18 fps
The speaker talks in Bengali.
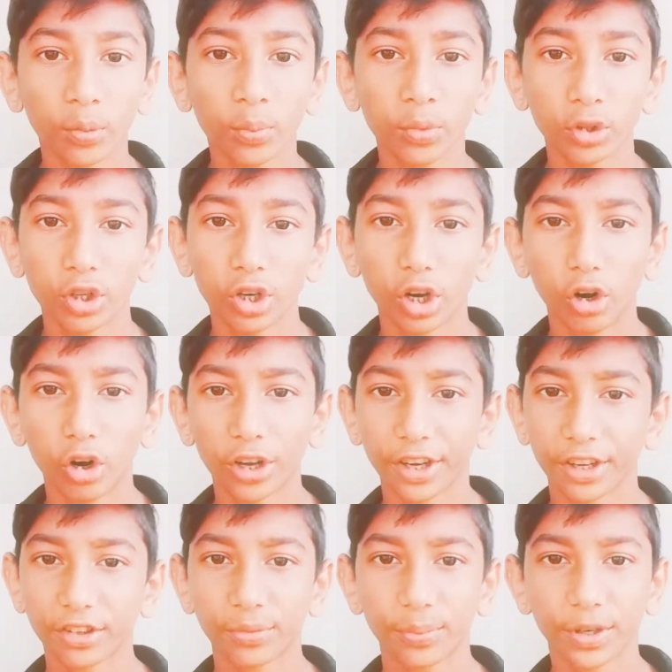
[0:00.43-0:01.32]
বন্ধুরা
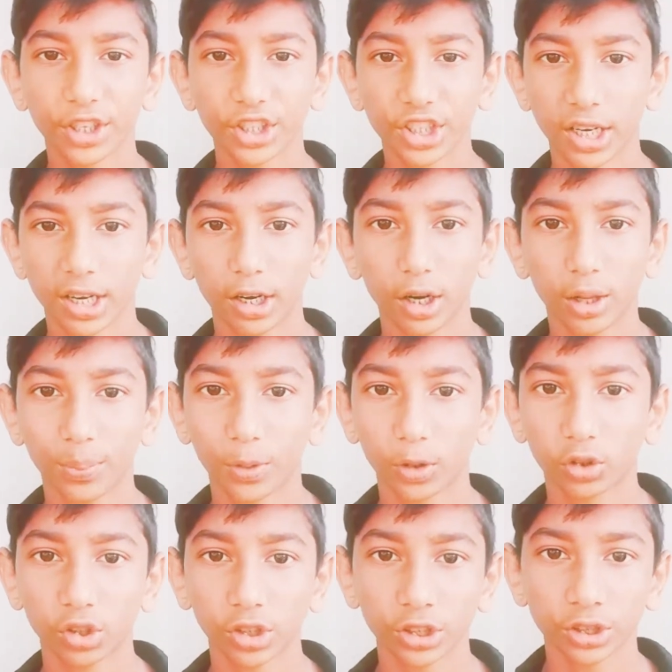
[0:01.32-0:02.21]
অলটিক্স বিডি চ্যানেলের
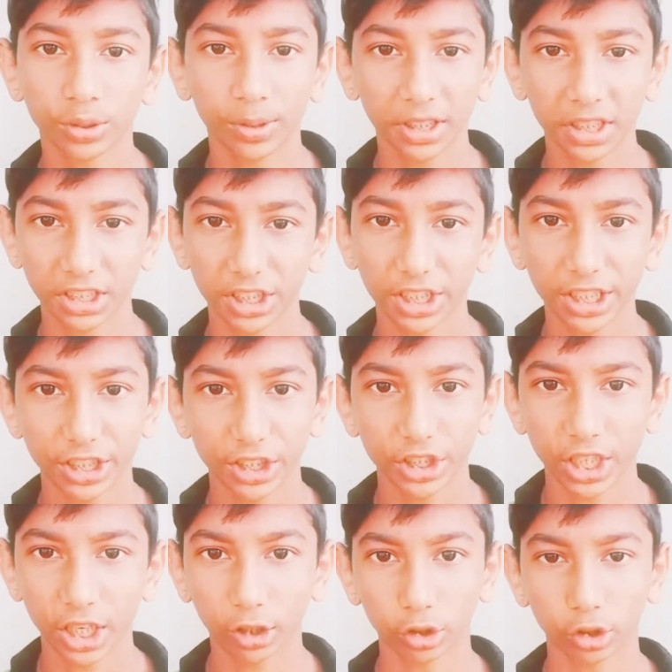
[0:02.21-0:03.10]
পক্ষ থেকে সবাইকে জানাই
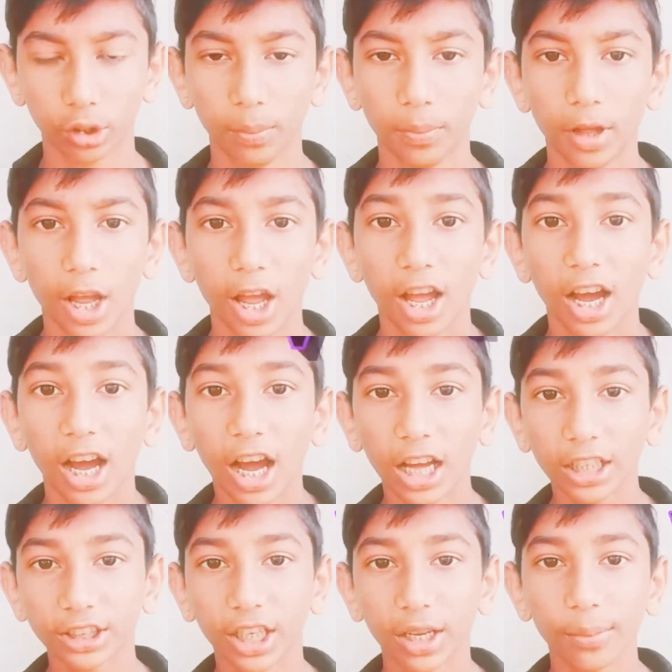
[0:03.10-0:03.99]
স্বাগতম
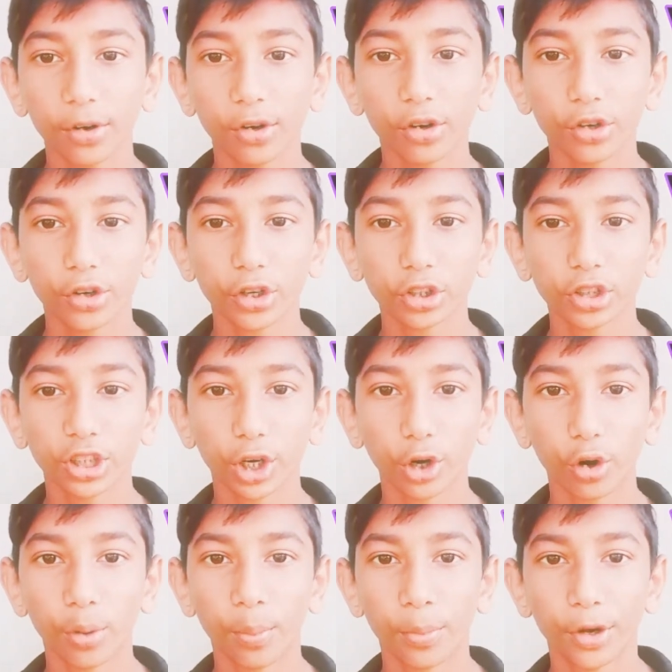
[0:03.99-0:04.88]
আজকের ভিডিওটি হচ্ছে
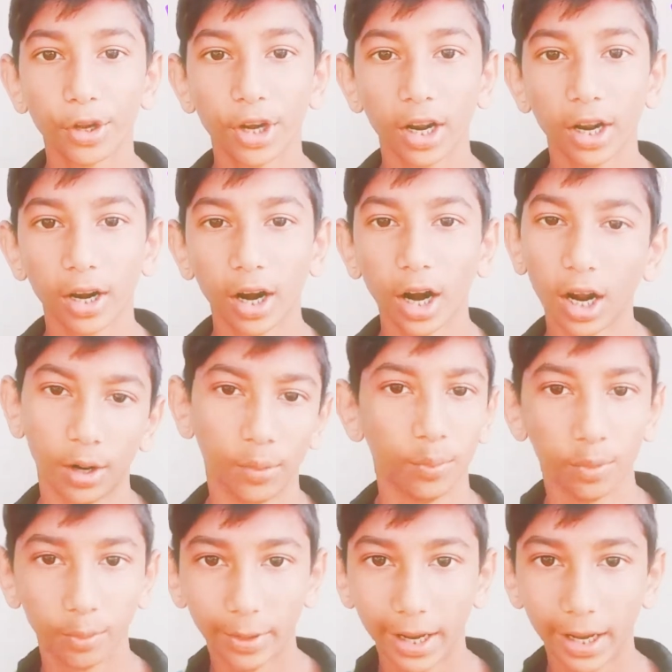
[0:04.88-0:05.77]
কম্পিউটার আর
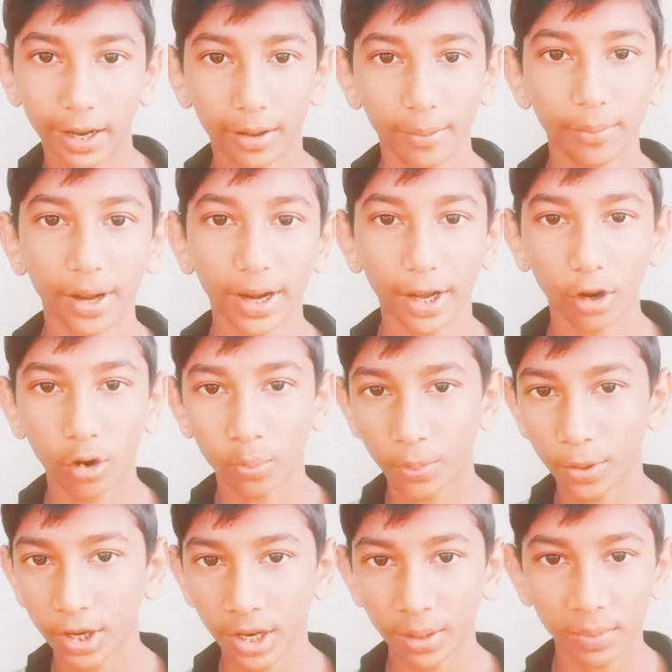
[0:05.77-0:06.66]
মোবাইল মানে
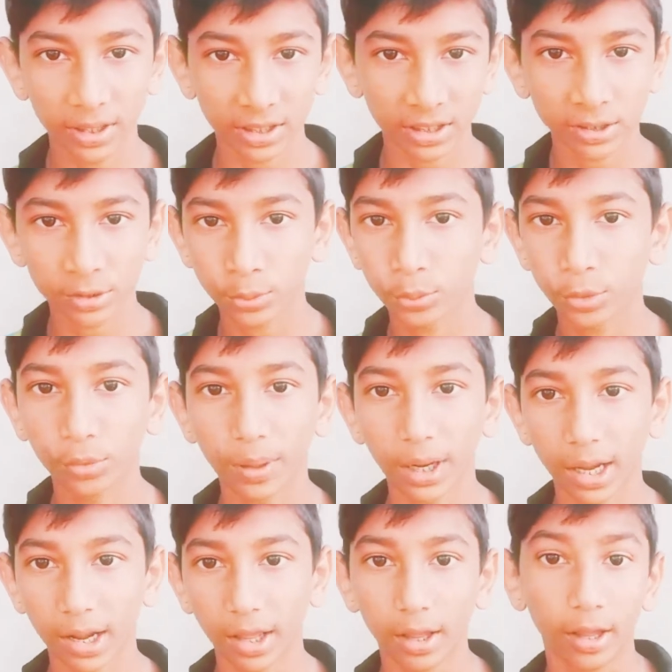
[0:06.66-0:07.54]
কম্পিউটার ভার্সেস
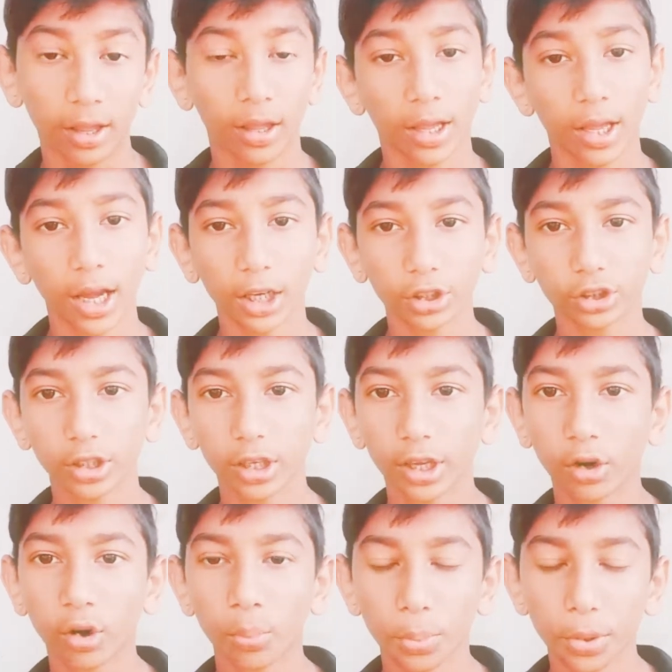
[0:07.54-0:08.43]
মোবাইল আসলে
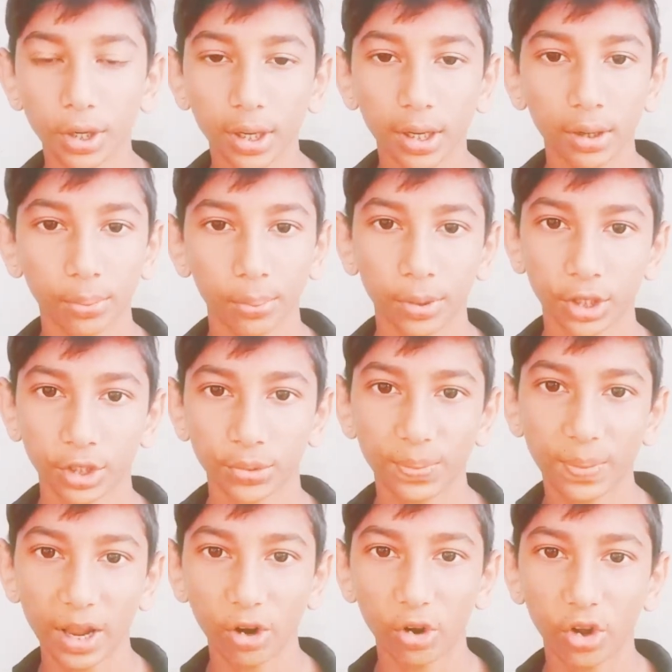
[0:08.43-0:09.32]
কম্পিউটারে বেশ
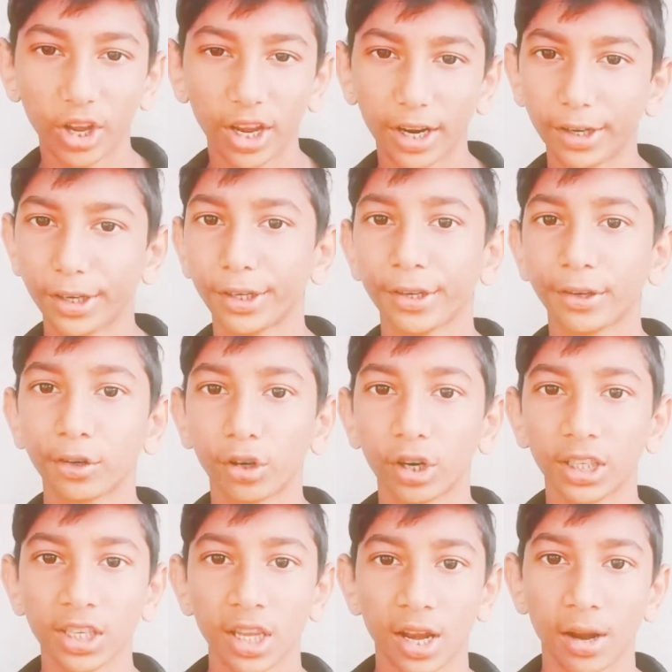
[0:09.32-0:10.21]
ভালো এডিটিং
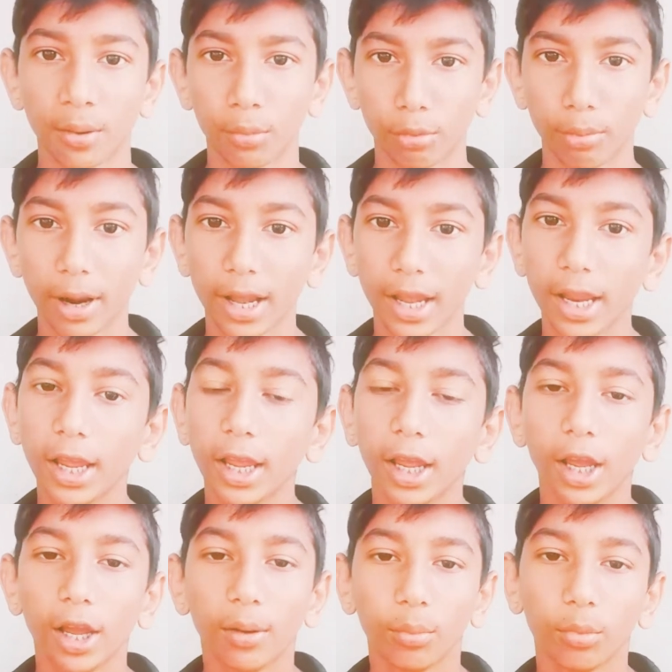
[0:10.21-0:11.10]
করা যায় না মোবাইলে
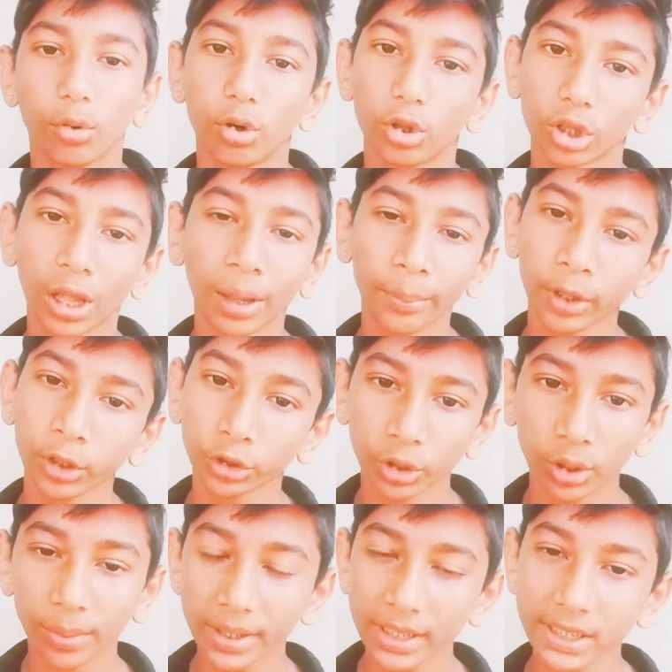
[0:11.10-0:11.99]
মূলত আমরা
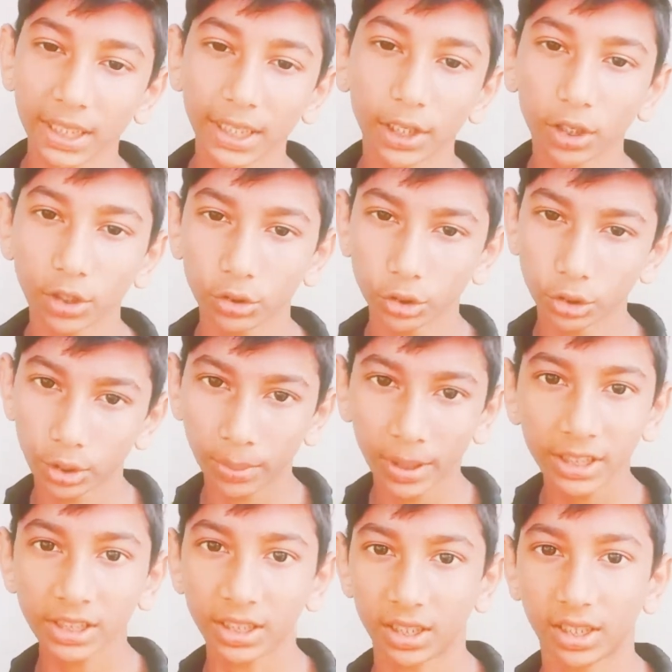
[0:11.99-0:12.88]
সবাই জানি
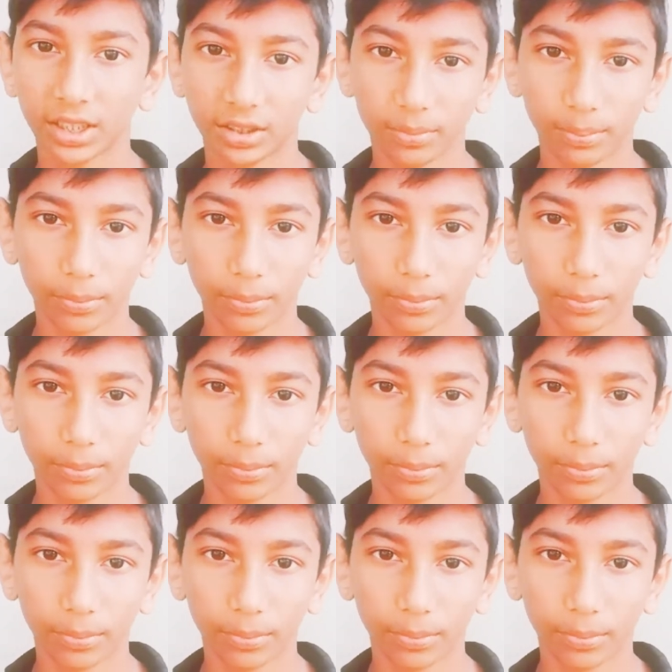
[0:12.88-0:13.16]
সবাই জানি